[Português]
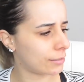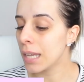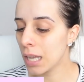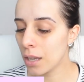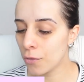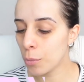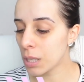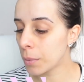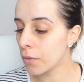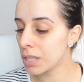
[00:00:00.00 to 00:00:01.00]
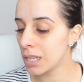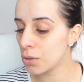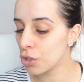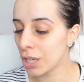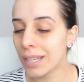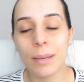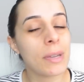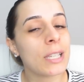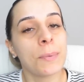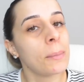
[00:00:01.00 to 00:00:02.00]
E vou mostrar pra vocês hoje aqui
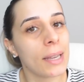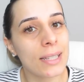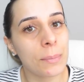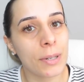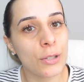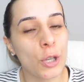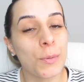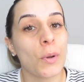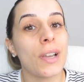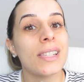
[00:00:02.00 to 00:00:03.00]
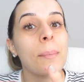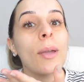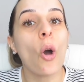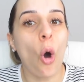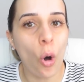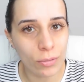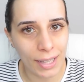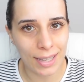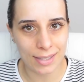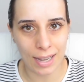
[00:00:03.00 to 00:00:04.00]
minhas primeiras impressões, porque eu recebi
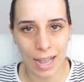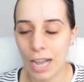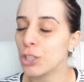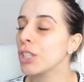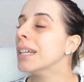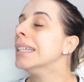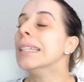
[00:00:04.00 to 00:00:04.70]
ontem essa caixa.